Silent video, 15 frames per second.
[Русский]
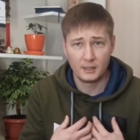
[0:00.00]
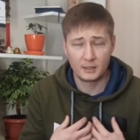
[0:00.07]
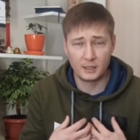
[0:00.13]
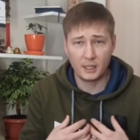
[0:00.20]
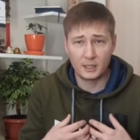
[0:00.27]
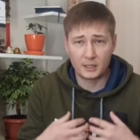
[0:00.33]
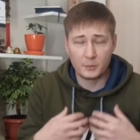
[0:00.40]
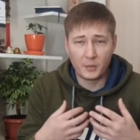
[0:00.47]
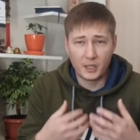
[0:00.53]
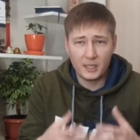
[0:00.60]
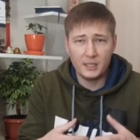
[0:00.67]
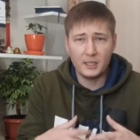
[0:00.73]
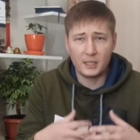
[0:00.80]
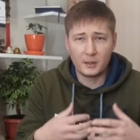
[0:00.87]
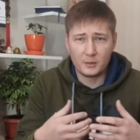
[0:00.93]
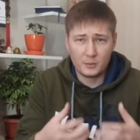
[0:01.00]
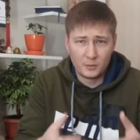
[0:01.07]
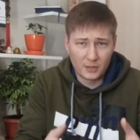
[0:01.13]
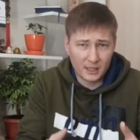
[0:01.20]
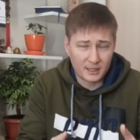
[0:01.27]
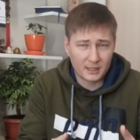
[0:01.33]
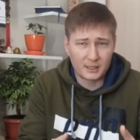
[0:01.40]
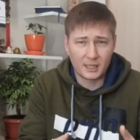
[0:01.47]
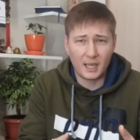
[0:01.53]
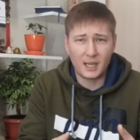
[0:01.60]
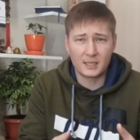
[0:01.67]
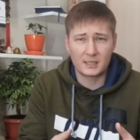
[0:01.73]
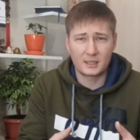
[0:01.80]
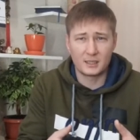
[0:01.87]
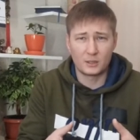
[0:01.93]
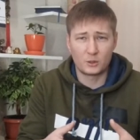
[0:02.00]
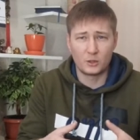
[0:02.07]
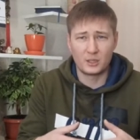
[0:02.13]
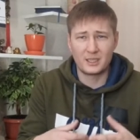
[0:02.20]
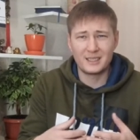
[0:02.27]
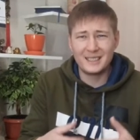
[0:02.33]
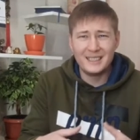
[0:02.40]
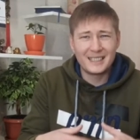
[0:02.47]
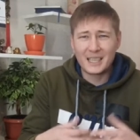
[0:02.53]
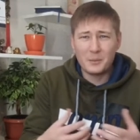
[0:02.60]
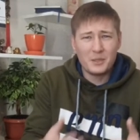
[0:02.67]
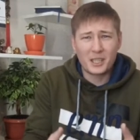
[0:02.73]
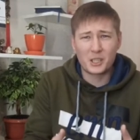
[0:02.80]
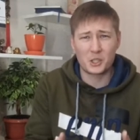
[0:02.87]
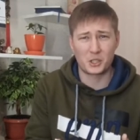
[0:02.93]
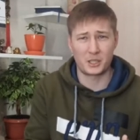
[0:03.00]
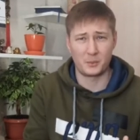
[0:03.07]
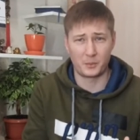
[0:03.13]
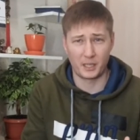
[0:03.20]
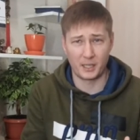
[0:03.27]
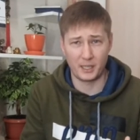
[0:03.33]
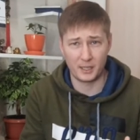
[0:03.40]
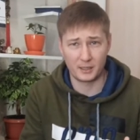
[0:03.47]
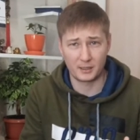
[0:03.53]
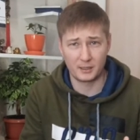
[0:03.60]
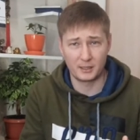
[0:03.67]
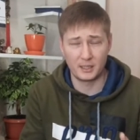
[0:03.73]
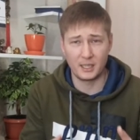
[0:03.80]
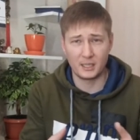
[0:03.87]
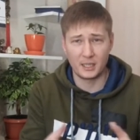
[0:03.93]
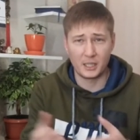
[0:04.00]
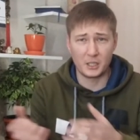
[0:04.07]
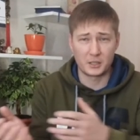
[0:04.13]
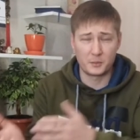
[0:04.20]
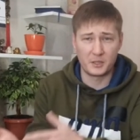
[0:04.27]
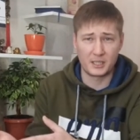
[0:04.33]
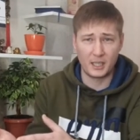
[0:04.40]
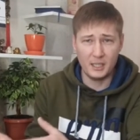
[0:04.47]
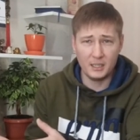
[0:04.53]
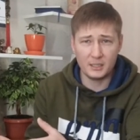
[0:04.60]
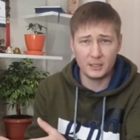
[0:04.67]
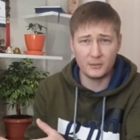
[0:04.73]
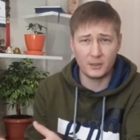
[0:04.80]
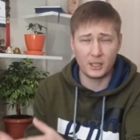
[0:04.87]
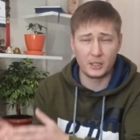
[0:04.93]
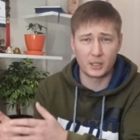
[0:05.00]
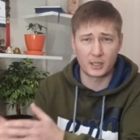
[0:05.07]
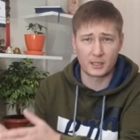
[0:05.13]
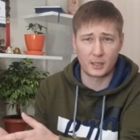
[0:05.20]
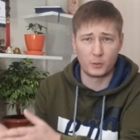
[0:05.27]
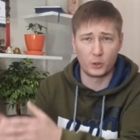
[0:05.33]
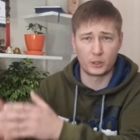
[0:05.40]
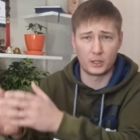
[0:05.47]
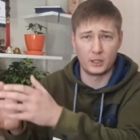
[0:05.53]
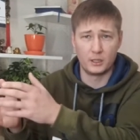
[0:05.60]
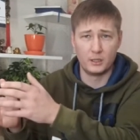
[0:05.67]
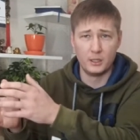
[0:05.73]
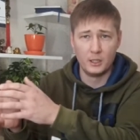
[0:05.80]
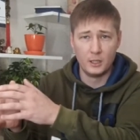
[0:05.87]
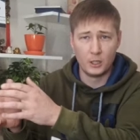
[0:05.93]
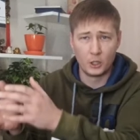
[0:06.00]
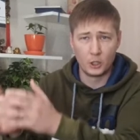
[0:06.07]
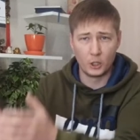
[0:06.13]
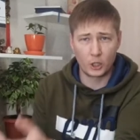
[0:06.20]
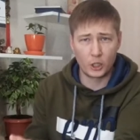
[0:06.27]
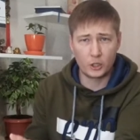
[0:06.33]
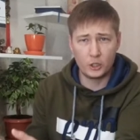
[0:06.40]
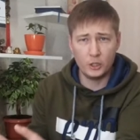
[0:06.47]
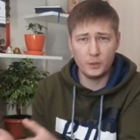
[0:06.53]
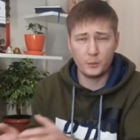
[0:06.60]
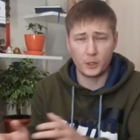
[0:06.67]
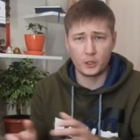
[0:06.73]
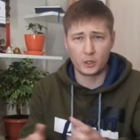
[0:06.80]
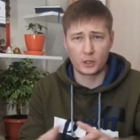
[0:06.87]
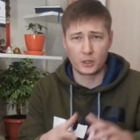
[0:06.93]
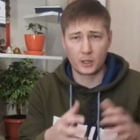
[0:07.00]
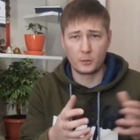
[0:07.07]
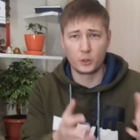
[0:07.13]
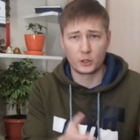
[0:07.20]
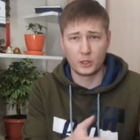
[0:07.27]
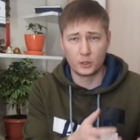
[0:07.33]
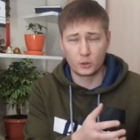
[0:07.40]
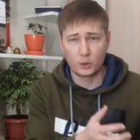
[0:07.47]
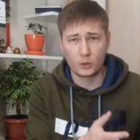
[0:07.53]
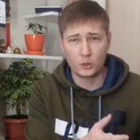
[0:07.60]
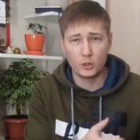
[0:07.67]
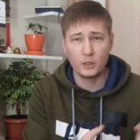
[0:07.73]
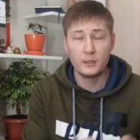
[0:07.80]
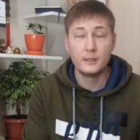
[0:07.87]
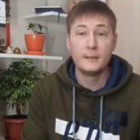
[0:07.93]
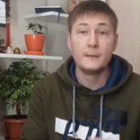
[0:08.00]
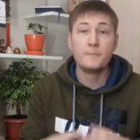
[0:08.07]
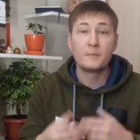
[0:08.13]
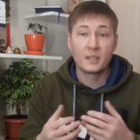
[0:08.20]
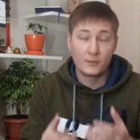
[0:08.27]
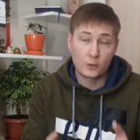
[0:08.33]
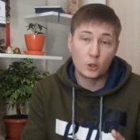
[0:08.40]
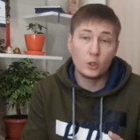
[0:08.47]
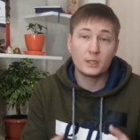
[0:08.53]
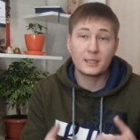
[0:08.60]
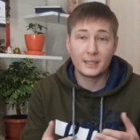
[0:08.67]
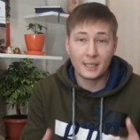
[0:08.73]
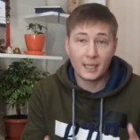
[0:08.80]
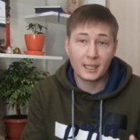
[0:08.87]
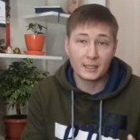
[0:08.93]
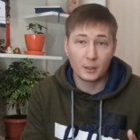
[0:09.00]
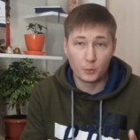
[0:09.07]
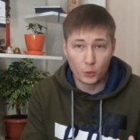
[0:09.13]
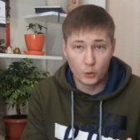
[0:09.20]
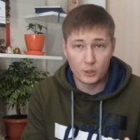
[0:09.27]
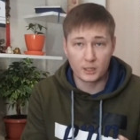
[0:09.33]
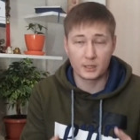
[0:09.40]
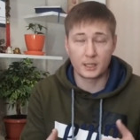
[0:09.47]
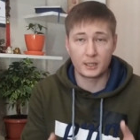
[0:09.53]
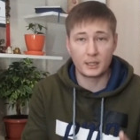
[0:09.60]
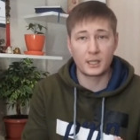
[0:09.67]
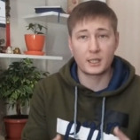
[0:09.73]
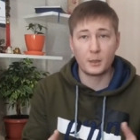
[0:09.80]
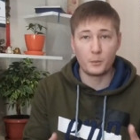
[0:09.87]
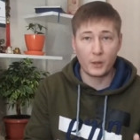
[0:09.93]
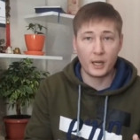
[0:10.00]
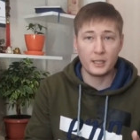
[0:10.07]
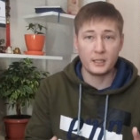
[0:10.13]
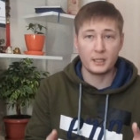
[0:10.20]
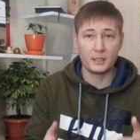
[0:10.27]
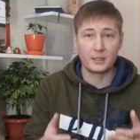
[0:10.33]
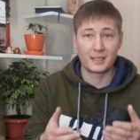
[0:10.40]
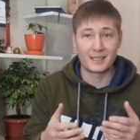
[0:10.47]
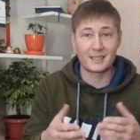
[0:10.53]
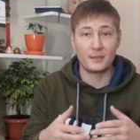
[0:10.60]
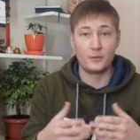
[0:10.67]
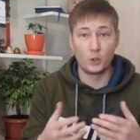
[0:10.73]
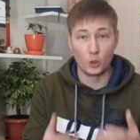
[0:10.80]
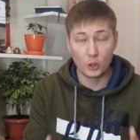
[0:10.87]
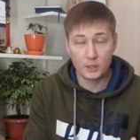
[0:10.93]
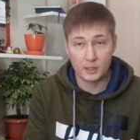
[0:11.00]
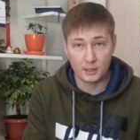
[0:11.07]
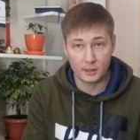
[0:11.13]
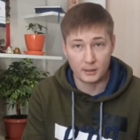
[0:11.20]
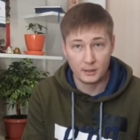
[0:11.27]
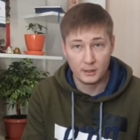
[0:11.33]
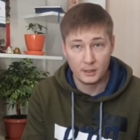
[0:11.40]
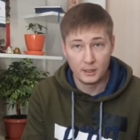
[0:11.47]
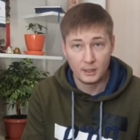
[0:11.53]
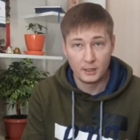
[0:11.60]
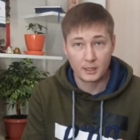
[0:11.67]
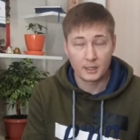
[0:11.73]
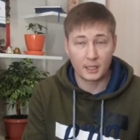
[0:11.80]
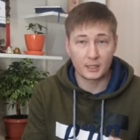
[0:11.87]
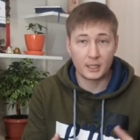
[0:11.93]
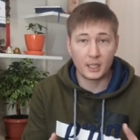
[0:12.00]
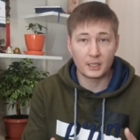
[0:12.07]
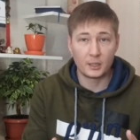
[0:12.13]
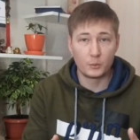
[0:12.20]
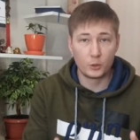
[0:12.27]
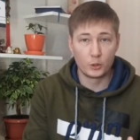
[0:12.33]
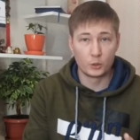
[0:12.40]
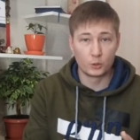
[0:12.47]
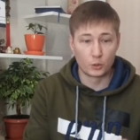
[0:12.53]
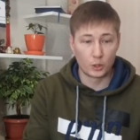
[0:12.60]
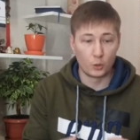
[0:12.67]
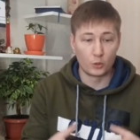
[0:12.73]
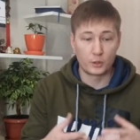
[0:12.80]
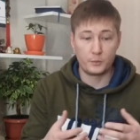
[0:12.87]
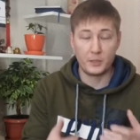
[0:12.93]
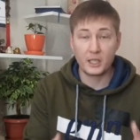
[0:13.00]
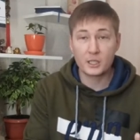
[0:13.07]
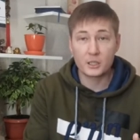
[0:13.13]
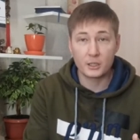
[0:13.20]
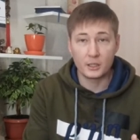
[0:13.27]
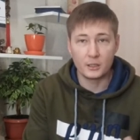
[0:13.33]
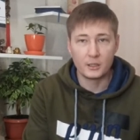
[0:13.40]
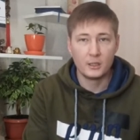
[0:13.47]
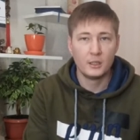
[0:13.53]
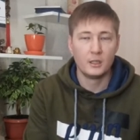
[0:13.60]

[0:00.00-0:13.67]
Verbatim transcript: Да, это мои э, ассоциации, то есть это не коммерческий проект, где я нанял специалистов, они разработали логотип, они разработали то все. Все это надо будет, когда компания разобьется – когда она будет уже успешной,